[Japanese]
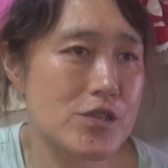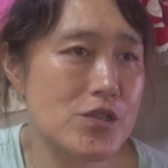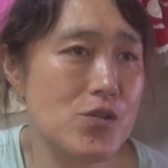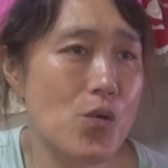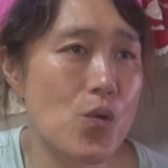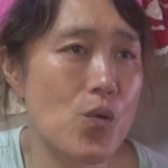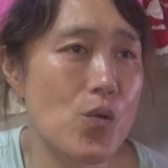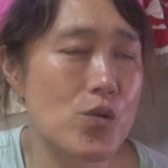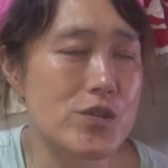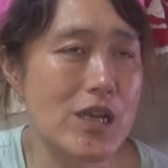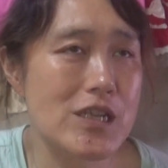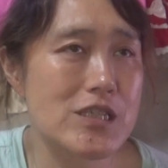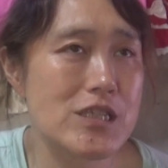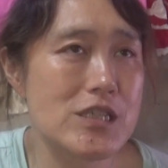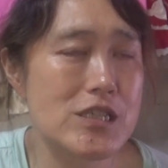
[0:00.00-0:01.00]
塩大
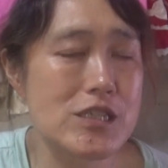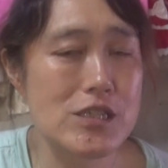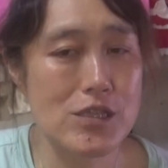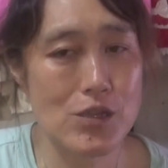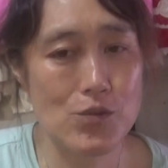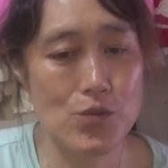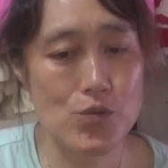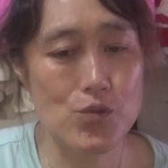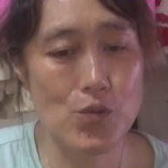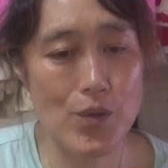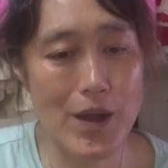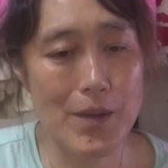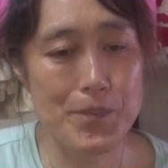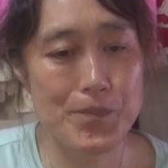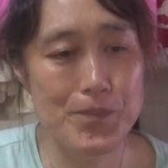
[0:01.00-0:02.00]
さじ1っていうこと
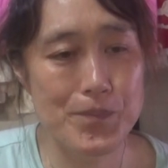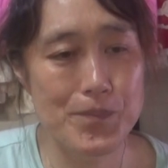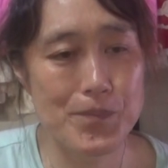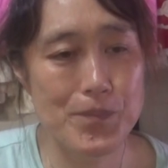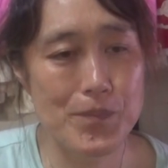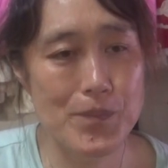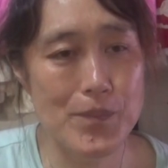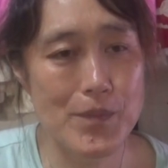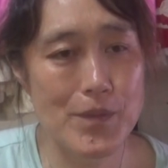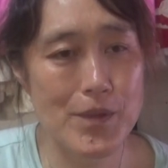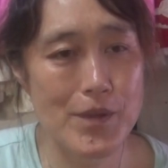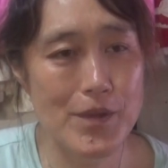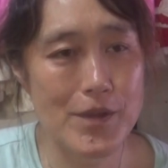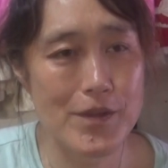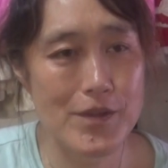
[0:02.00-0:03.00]
は、
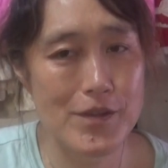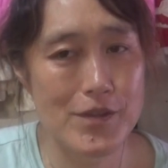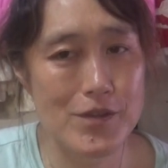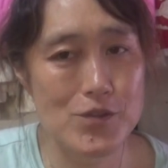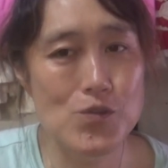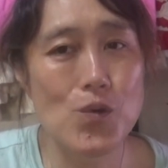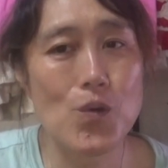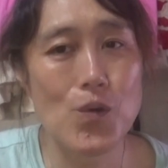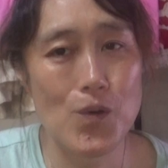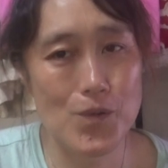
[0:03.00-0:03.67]
そ